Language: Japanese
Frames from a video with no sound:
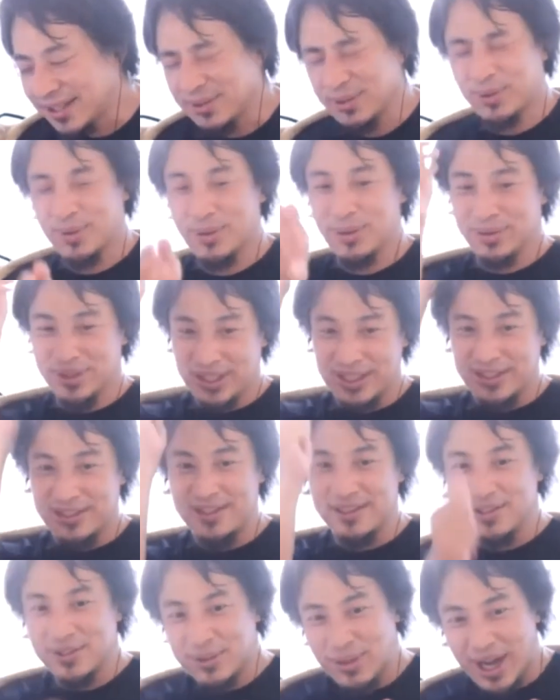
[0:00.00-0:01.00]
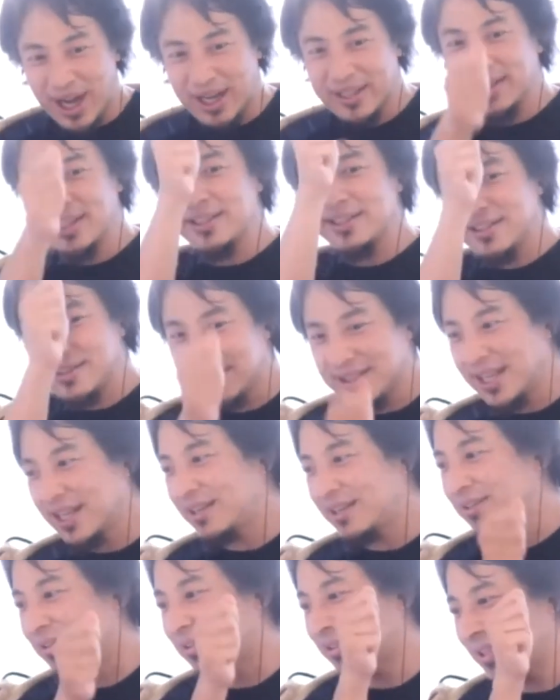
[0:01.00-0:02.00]
ところにずっと当て続け
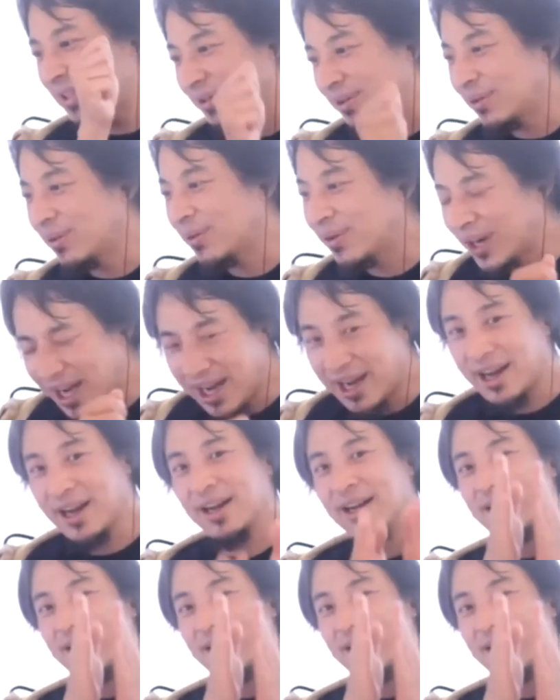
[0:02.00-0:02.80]
るっていう方が、